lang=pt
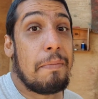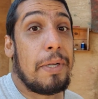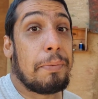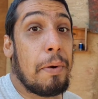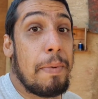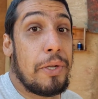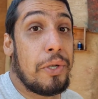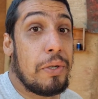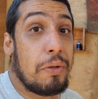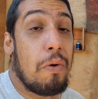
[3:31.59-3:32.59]

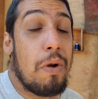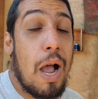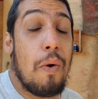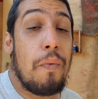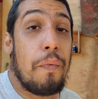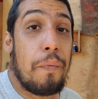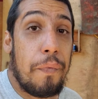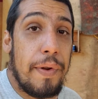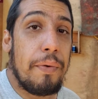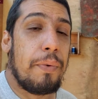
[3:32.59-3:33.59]
principalmente com o carro
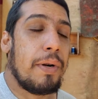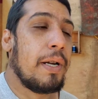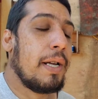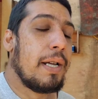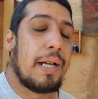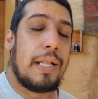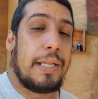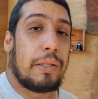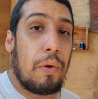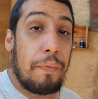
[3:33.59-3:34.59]
frio, ali,
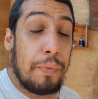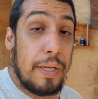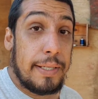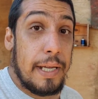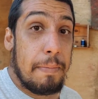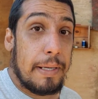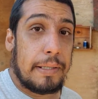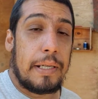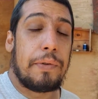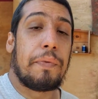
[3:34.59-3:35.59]
então influencia bastante.